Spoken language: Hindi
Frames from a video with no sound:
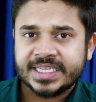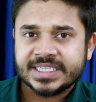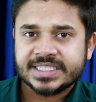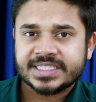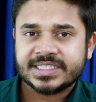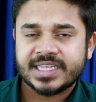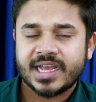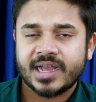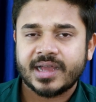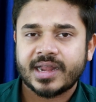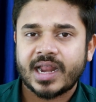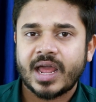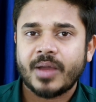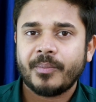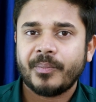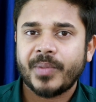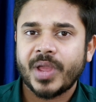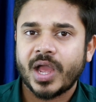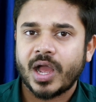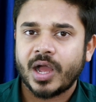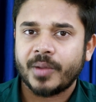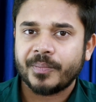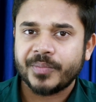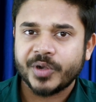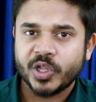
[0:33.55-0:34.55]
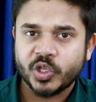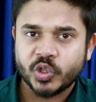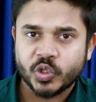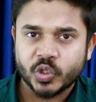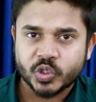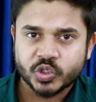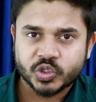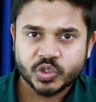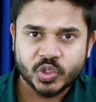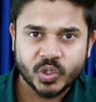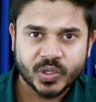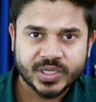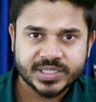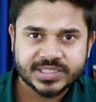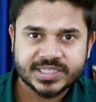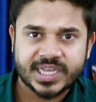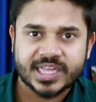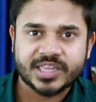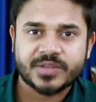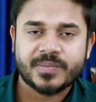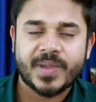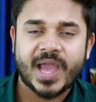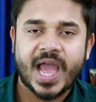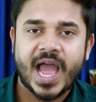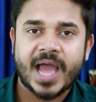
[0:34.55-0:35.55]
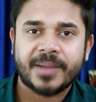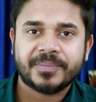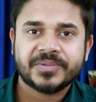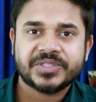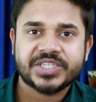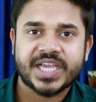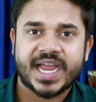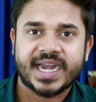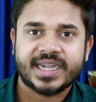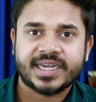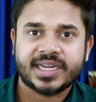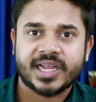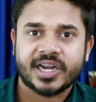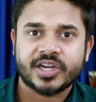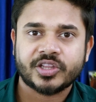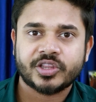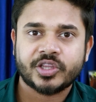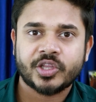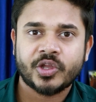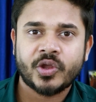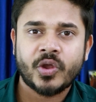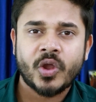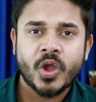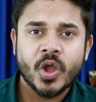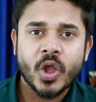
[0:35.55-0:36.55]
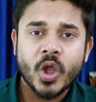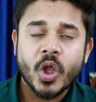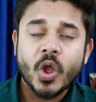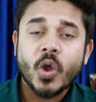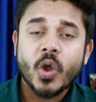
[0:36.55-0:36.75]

इंस्टाग्राम पे अपने दोस्तों के साथ में आप चैट करते हो